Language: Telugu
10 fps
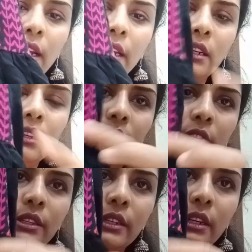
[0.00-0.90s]

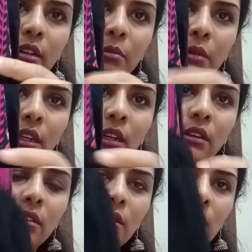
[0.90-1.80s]
లైట్గా ఇచ్చాడు అనమాట
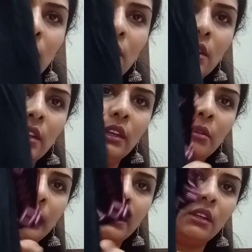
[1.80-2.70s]

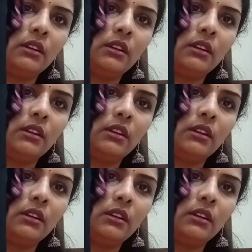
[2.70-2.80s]
ఇంకా మిగతా